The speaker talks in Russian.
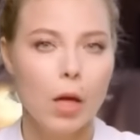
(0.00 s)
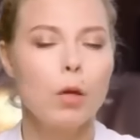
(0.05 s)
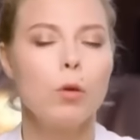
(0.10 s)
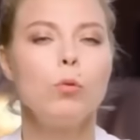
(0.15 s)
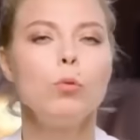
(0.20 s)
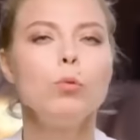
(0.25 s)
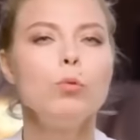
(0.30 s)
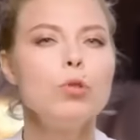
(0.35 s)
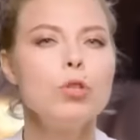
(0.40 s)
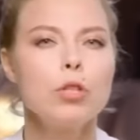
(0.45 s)
И
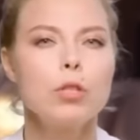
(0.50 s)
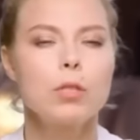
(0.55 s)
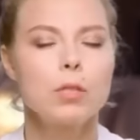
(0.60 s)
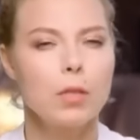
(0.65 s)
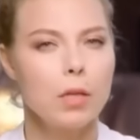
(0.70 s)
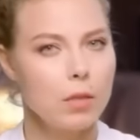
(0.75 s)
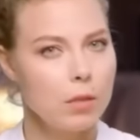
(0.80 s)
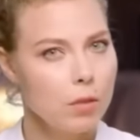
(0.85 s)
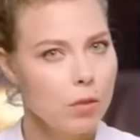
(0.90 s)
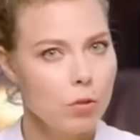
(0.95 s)
улучшить
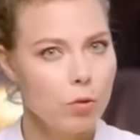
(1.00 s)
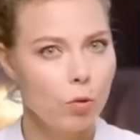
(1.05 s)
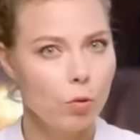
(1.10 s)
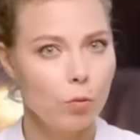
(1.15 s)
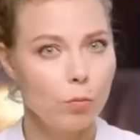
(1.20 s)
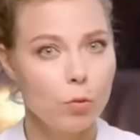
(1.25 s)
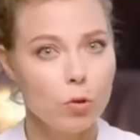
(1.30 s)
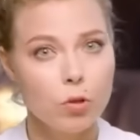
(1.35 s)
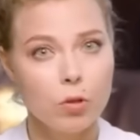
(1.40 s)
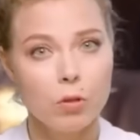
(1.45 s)

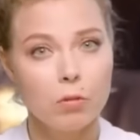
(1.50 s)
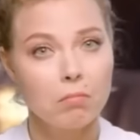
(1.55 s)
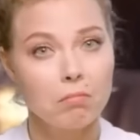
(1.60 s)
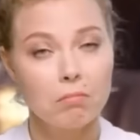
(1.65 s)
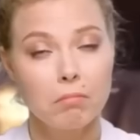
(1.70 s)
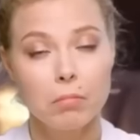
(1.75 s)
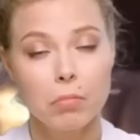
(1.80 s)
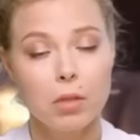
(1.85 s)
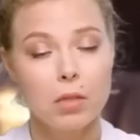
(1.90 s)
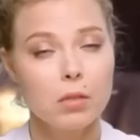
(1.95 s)
статистику можно
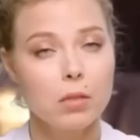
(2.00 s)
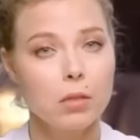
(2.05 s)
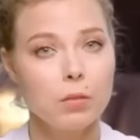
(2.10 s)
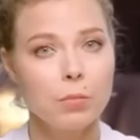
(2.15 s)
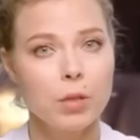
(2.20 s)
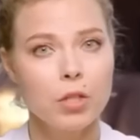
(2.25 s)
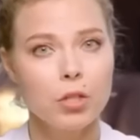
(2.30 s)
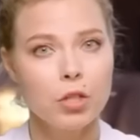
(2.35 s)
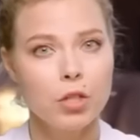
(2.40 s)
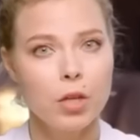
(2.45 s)

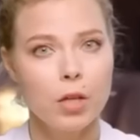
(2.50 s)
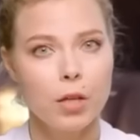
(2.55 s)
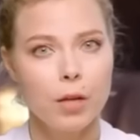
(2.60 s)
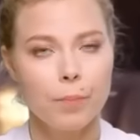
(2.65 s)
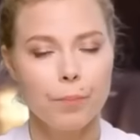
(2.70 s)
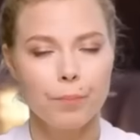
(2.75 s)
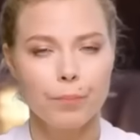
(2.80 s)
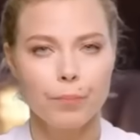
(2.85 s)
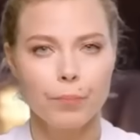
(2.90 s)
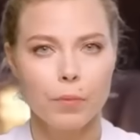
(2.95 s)
простым
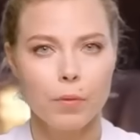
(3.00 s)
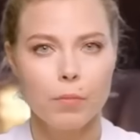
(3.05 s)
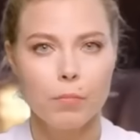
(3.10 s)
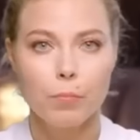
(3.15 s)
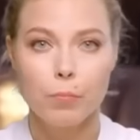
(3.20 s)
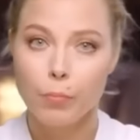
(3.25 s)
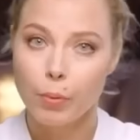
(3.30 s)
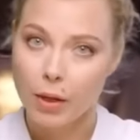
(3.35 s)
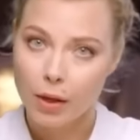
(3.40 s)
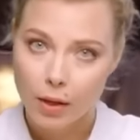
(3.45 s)
решением –
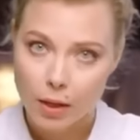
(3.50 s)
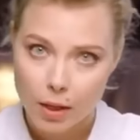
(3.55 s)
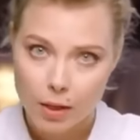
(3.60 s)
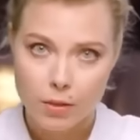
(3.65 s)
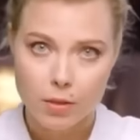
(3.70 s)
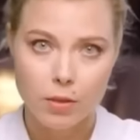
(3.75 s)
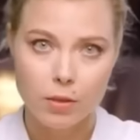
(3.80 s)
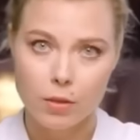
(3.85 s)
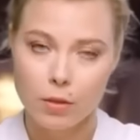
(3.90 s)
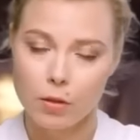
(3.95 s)

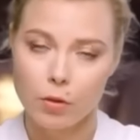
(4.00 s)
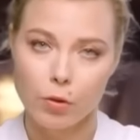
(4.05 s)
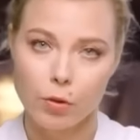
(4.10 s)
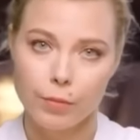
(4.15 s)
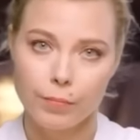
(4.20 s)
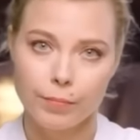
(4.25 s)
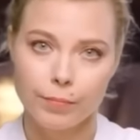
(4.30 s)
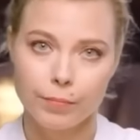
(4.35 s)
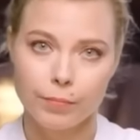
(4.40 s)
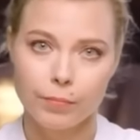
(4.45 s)
прекратить ее –
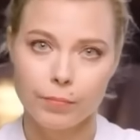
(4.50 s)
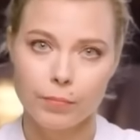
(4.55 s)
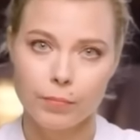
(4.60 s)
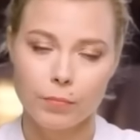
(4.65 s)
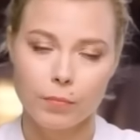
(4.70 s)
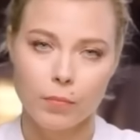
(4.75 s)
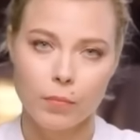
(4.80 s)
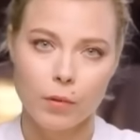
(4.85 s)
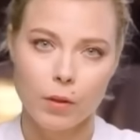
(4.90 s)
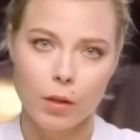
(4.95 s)

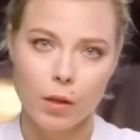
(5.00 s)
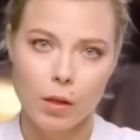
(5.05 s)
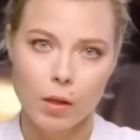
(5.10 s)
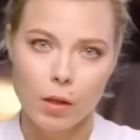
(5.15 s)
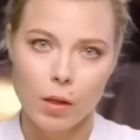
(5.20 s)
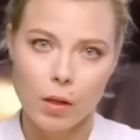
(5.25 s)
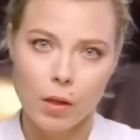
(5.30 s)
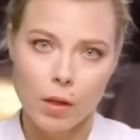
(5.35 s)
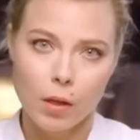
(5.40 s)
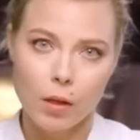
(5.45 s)

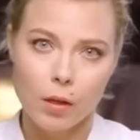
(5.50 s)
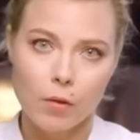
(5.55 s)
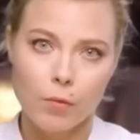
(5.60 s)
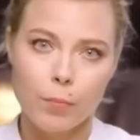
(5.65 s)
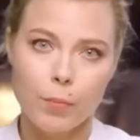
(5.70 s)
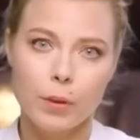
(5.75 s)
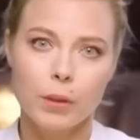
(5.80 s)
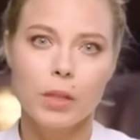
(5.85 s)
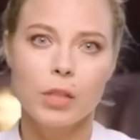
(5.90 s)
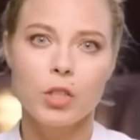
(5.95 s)
и
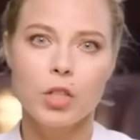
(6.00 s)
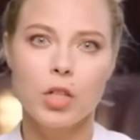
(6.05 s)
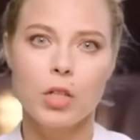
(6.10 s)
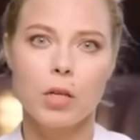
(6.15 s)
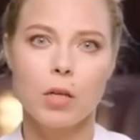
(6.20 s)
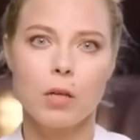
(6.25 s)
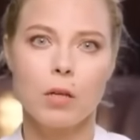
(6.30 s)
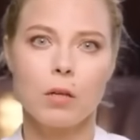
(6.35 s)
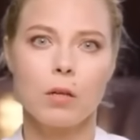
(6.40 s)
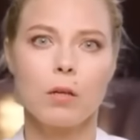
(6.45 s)
в
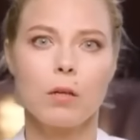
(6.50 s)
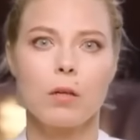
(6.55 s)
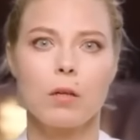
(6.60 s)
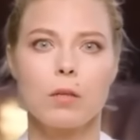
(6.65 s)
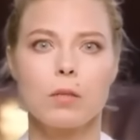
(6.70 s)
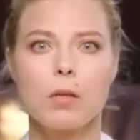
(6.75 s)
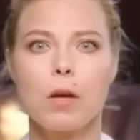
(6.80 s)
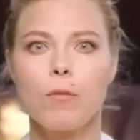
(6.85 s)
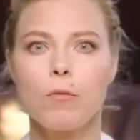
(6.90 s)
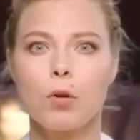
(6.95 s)
продолжение
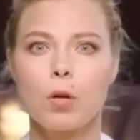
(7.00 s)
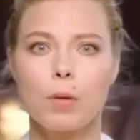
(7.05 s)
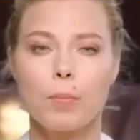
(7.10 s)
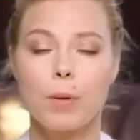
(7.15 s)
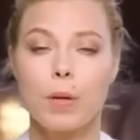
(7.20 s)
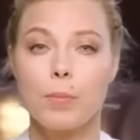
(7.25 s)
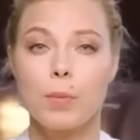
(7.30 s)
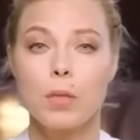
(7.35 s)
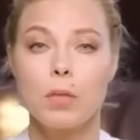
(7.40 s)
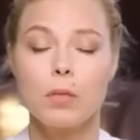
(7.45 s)
разговора
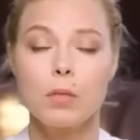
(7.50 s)
про